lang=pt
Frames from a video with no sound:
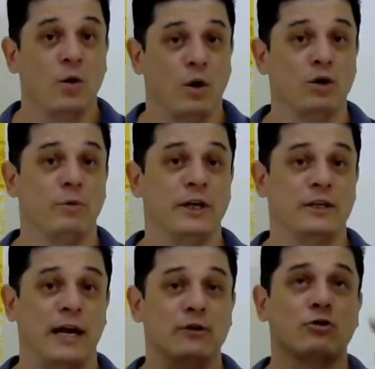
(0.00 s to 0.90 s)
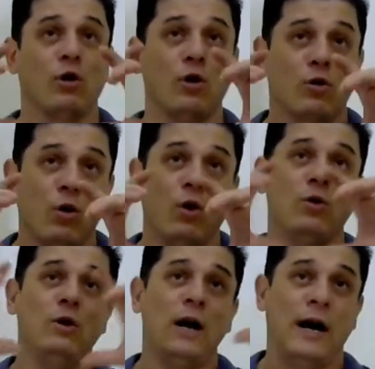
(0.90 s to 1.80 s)
quando Moisés
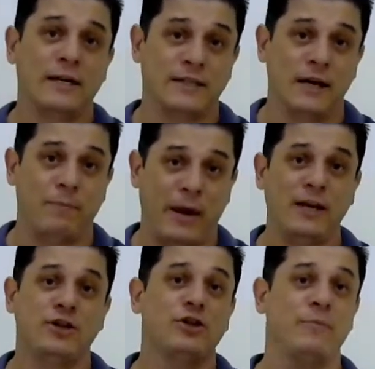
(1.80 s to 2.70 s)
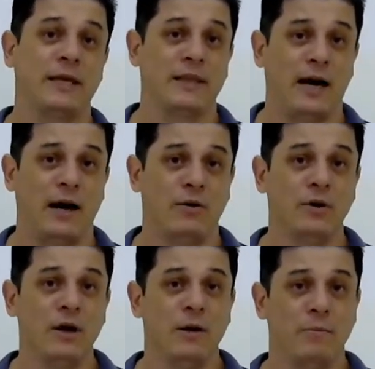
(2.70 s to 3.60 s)
colocou a serpente de
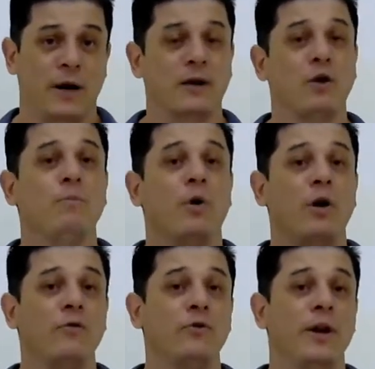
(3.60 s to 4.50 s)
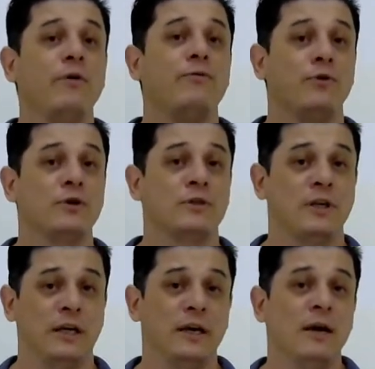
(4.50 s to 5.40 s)
metal para que o povo não
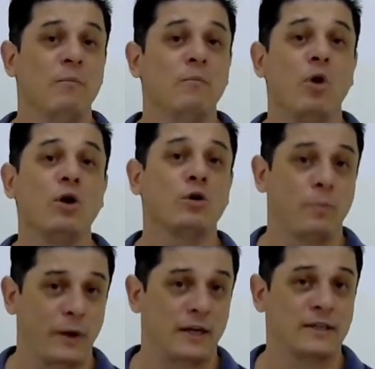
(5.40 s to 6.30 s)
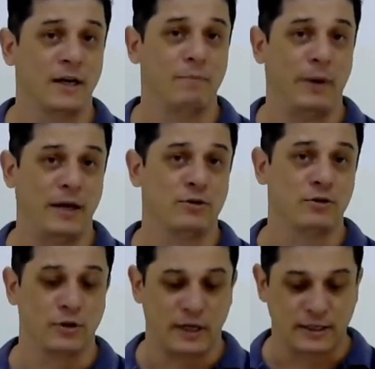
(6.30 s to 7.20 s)
fosse morto pelas serpentes
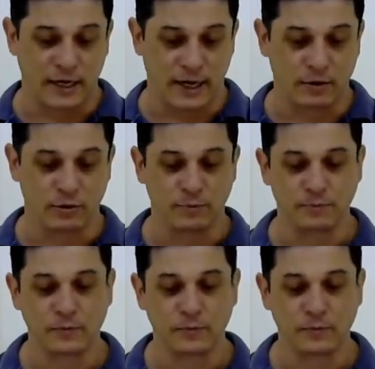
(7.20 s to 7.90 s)
no deserto.